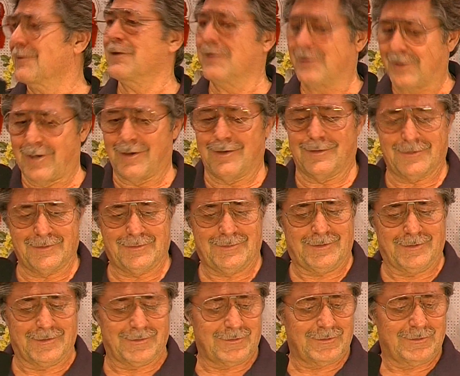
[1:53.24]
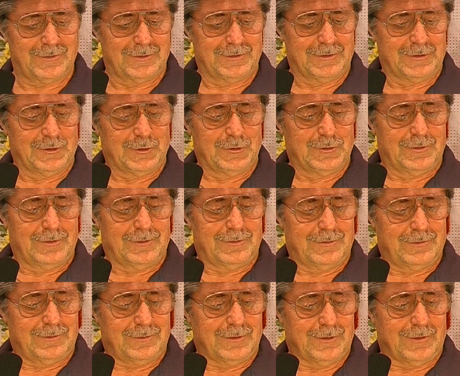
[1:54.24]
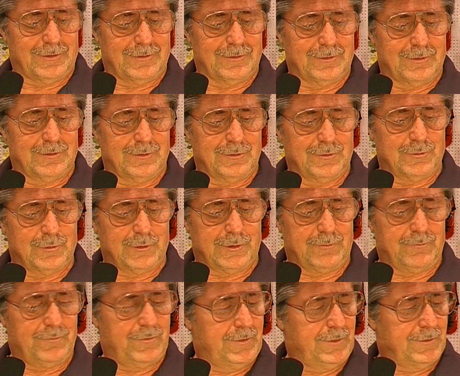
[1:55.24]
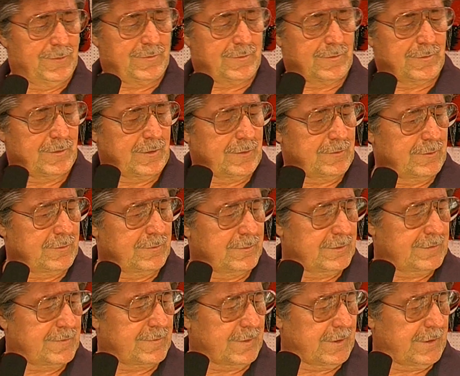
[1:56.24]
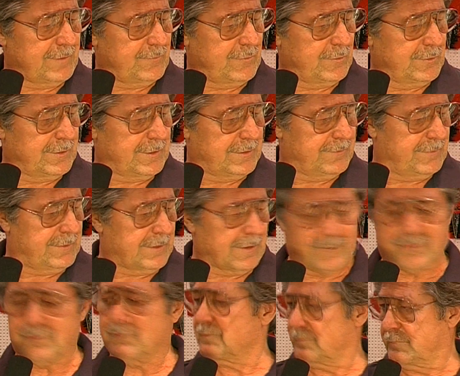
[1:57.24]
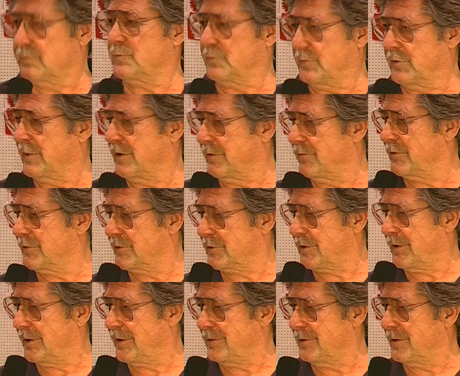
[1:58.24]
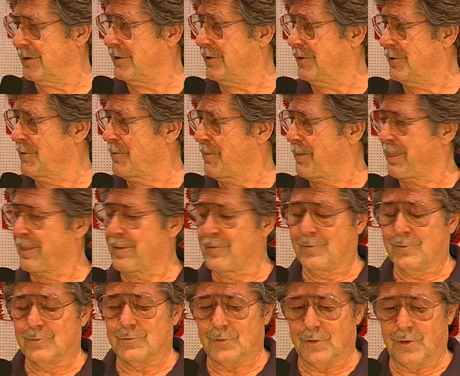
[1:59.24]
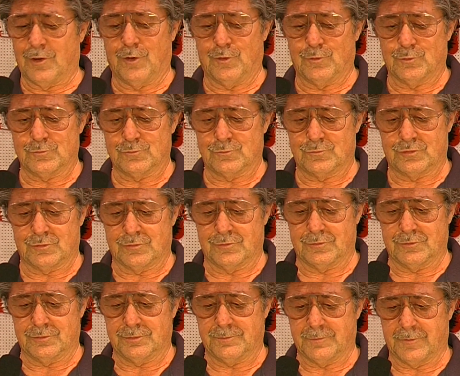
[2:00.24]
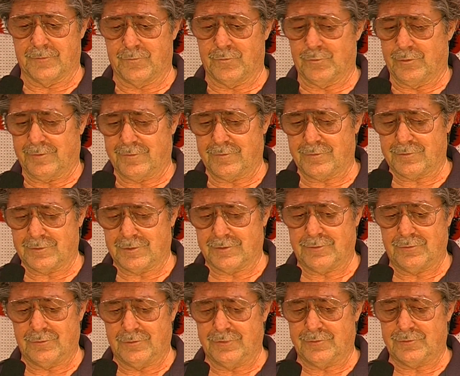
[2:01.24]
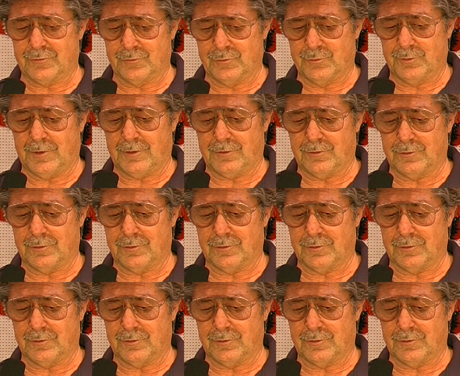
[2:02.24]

Ja, richtig. Denn äh, irgendwie ist das ja eine Zeit für die, Ewi also für die Ewigkeit. Ne? Ja, und äh, man freut sich natürlich drüber